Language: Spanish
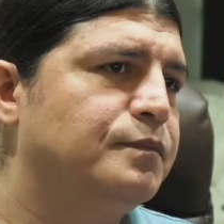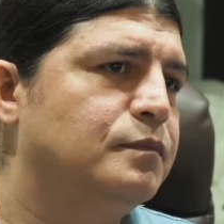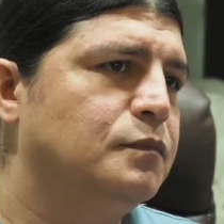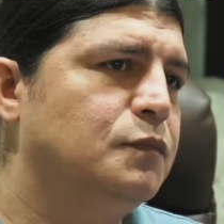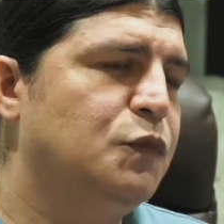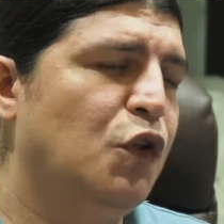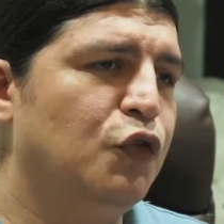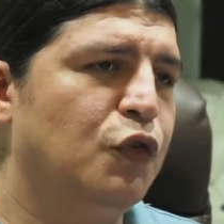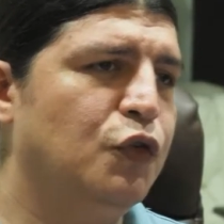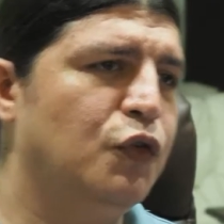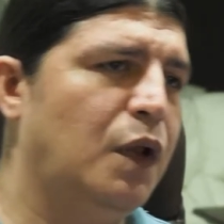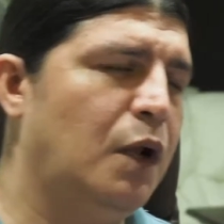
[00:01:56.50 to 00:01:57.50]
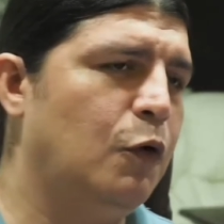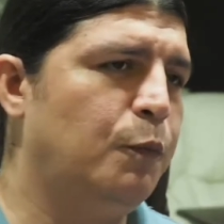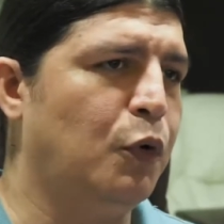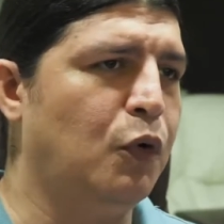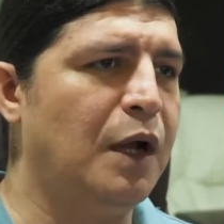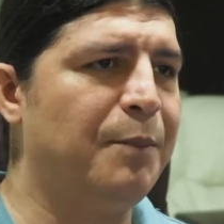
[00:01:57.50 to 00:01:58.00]
Nosotros tenemos
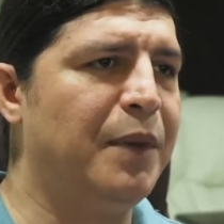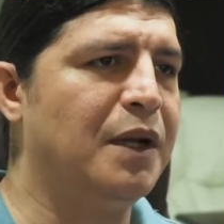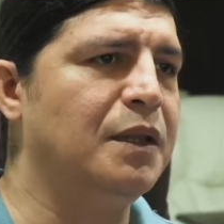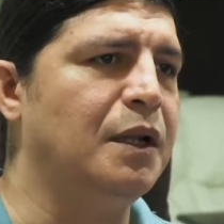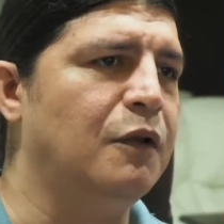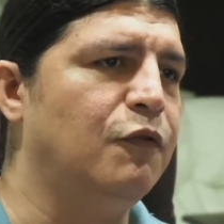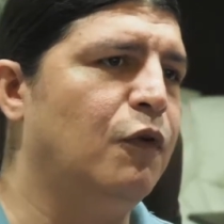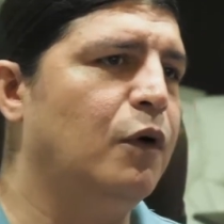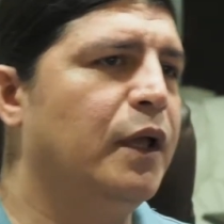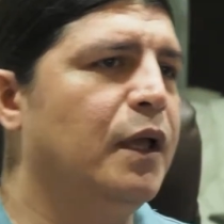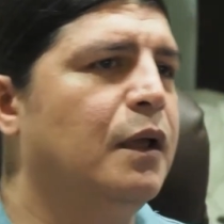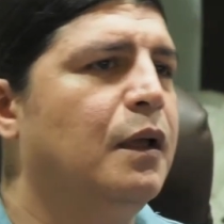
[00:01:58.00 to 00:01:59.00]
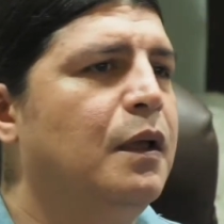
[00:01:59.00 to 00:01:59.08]
por una parte el enfoque